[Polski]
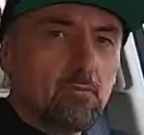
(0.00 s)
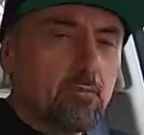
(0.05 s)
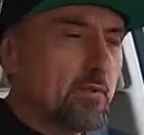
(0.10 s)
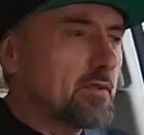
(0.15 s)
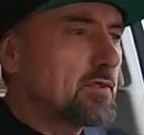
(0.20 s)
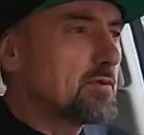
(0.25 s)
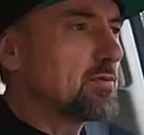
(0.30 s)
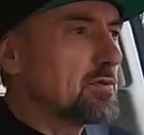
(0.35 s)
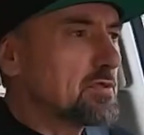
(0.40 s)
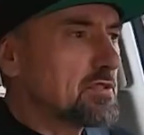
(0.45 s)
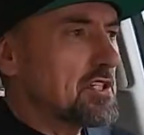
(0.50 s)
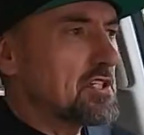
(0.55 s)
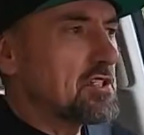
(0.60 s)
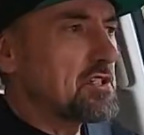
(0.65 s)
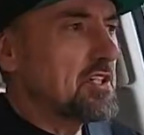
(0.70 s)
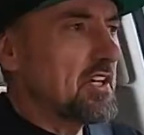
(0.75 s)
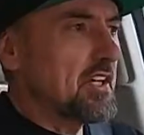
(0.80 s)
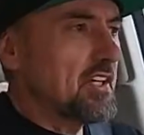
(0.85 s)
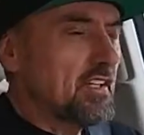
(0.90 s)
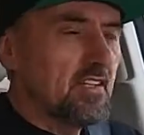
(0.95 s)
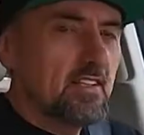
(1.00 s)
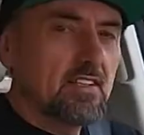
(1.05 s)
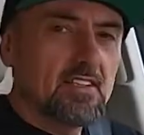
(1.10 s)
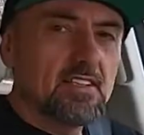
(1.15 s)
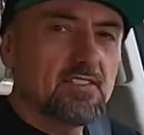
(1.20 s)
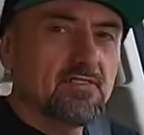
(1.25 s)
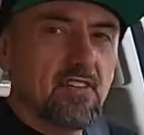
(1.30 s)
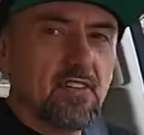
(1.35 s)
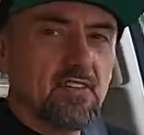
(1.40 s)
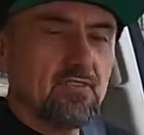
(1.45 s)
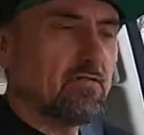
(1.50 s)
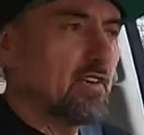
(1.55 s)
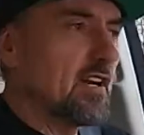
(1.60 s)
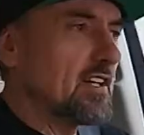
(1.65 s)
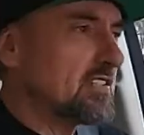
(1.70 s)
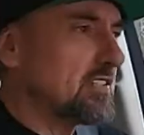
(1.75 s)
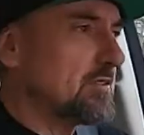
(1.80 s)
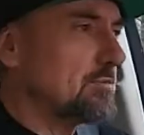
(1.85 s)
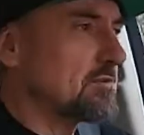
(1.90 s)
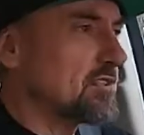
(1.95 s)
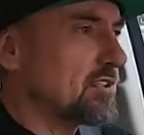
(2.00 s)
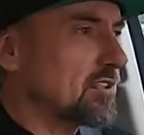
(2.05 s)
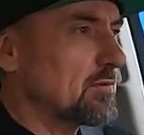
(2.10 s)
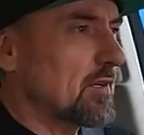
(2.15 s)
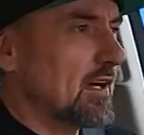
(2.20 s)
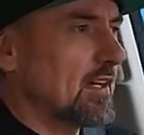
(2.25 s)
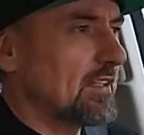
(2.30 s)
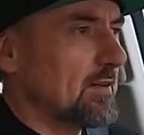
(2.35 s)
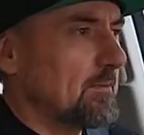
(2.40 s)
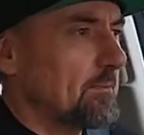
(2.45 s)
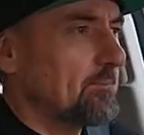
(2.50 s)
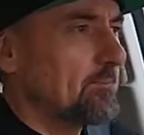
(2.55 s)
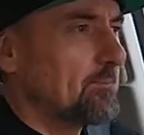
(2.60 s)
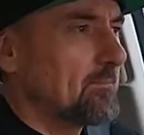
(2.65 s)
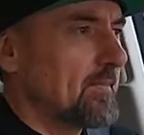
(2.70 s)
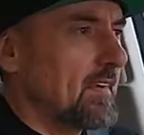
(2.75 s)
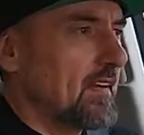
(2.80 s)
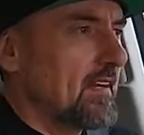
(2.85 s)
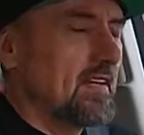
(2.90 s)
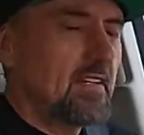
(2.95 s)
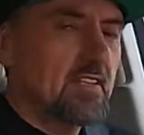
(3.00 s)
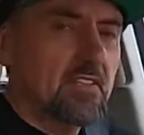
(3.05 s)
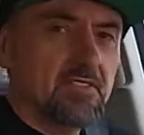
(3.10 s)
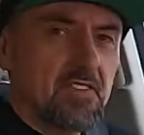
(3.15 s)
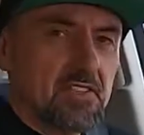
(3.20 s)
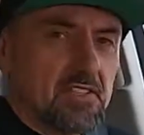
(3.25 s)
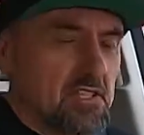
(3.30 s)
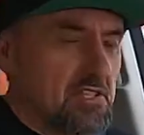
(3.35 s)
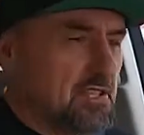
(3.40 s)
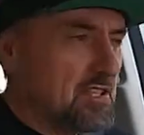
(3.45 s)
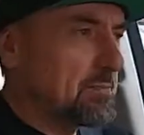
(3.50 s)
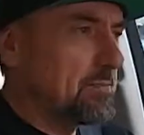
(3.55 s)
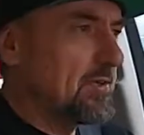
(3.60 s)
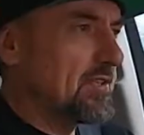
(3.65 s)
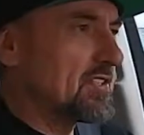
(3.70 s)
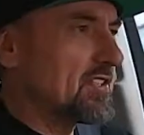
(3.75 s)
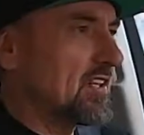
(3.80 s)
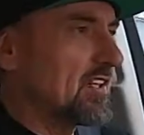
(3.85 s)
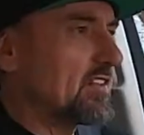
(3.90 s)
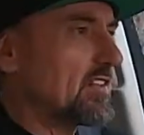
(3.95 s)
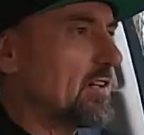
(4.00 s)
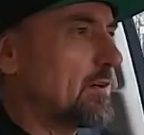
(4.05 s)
Posłużę się swoim własnym przykładem. 25 lat